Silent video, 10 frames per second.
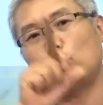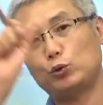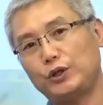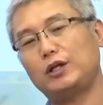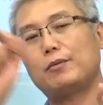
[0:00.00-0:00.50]

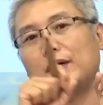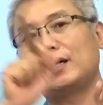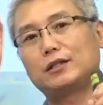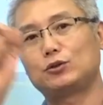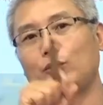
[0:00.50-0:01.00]
최대만
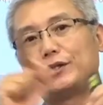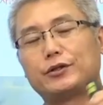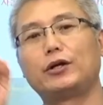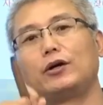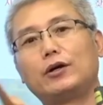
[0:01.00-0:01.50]
가지고 했어요.
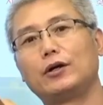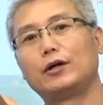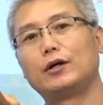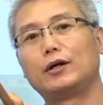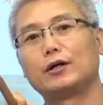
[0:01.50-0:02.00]

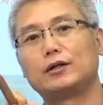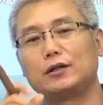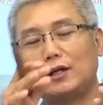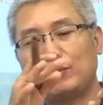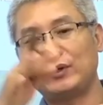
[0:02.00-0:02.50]
그러다
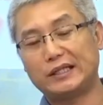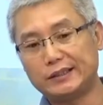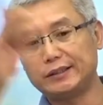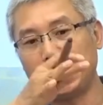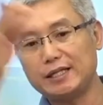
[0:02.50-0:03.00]
보니 그
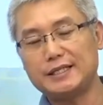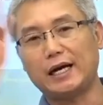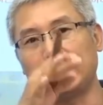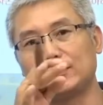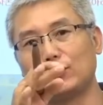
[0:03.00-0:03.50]
레인지
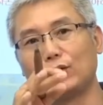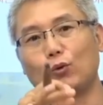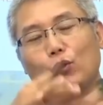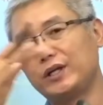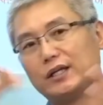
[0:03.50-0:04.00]
안에서는
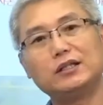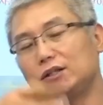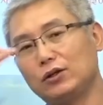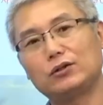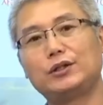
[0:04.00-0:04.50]
공기를
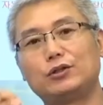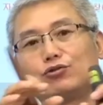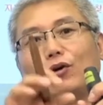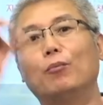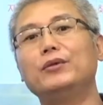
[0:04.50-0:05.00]
흐트러뜨릴 수가
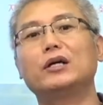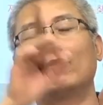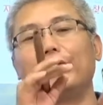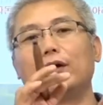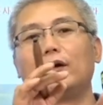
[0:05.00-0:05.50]
없는
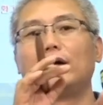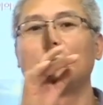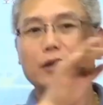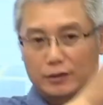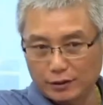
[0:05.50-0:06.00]
거예요.
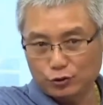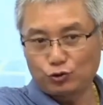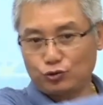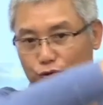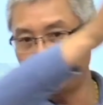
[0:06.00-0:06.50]
그래서
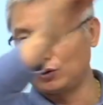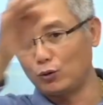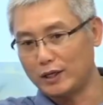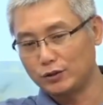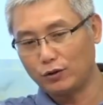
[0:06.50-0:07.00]
쭉
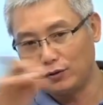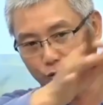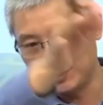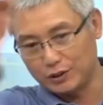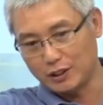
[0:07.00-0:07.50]
들어와서
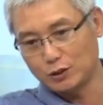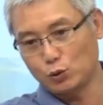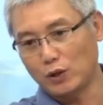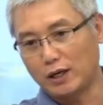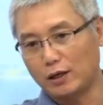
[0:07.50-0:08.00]
여기는
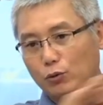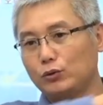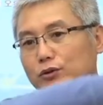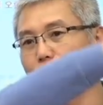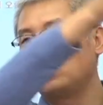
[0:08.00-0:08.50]
산소가 안 가고
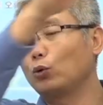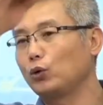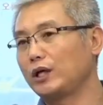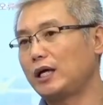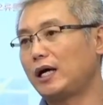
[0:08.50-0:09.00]
들어온
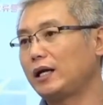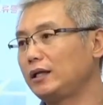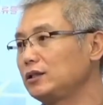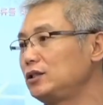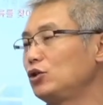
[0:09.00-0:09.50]
공기가 안에
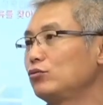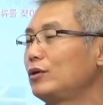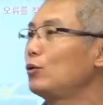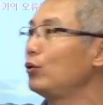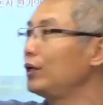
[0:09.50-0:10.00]
있는 지저분한
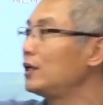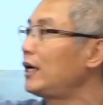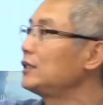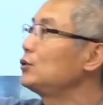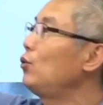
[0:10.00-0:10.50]
공기를
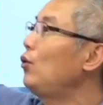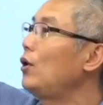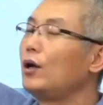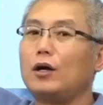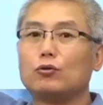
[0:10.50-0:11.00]
가지고
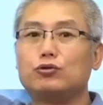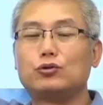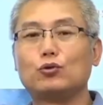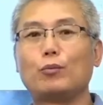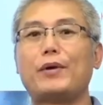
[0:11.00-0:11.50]

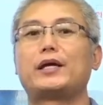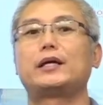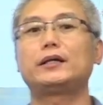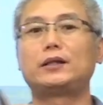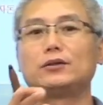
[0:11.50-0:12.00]
굴뚝으로 배기가
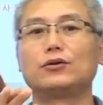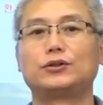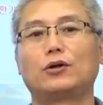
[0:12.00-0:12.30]
됐던 거죠.